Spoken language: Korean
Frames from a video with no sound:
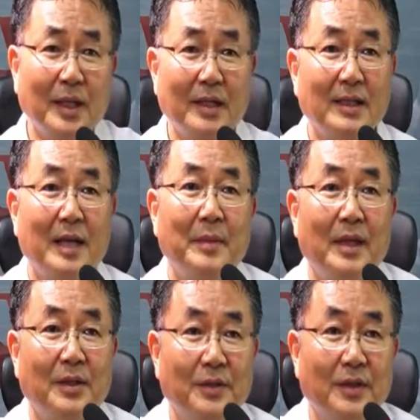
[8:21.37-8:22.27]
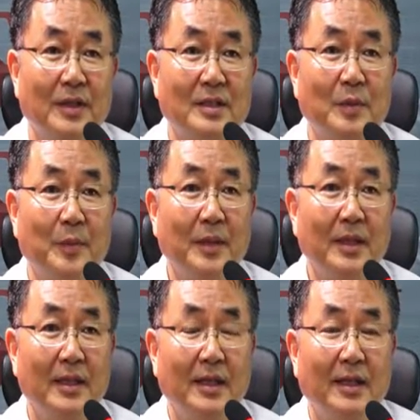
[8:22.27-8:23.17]
다른 카메라 연결해서 보면
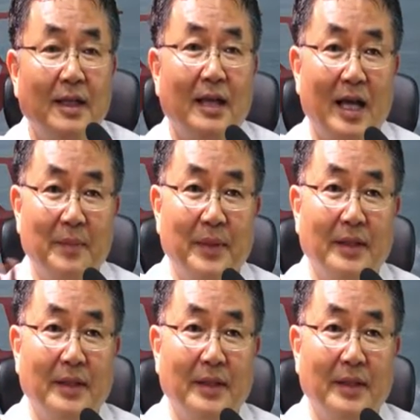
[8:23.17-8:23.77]
앞에